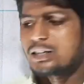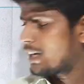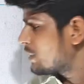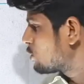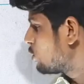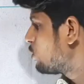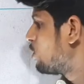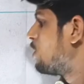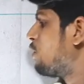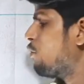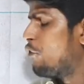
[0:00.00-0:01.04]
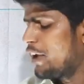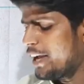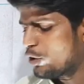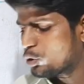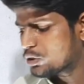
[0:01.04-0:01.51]
का जो
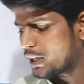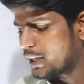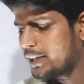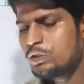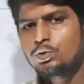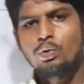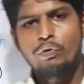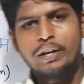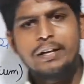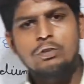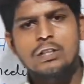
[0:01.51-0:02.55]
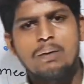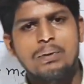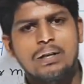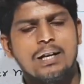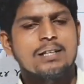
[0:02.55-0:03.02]
वेग होता है जो वेग होता है
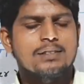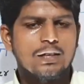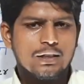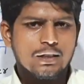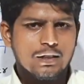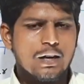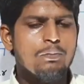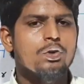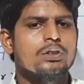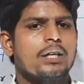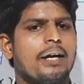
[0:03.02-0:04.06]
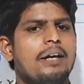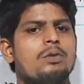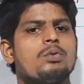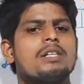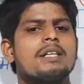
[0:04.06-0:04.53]
प्रकाश का कम होता है
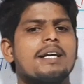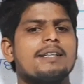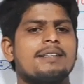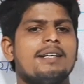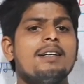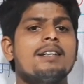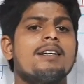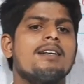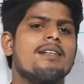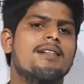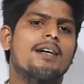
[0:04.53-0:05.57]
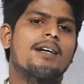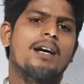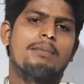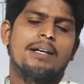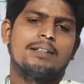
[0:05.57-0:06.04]
उसे कहते हैं
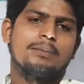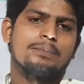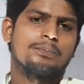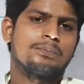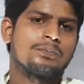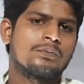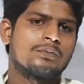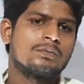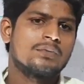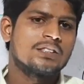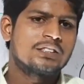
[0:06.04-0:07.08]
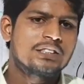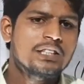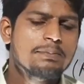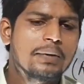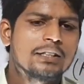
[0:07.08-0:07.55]
संघन माध्यम
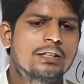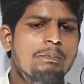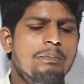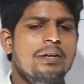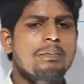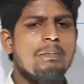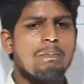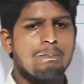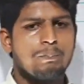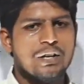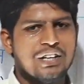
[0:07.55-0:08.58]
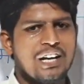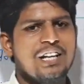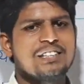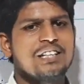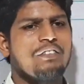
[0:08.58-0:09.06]
जिस माध्यम में
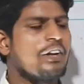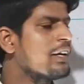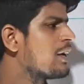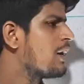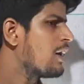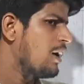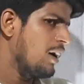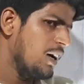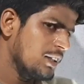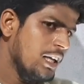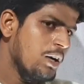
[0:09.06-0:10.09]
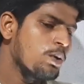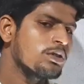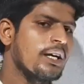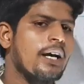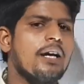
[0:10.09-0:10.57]
प्रकाश का वेग अधिक
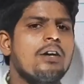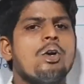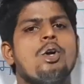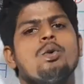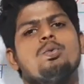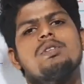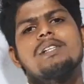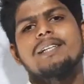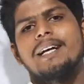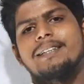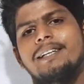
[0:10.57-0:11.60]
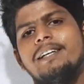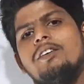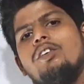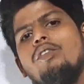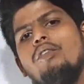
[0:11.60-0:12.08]
होता है उसे कहते
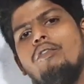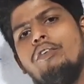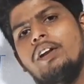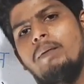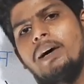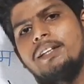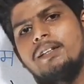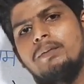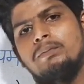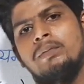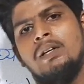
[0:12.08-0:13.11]
हैं विरल माध्यम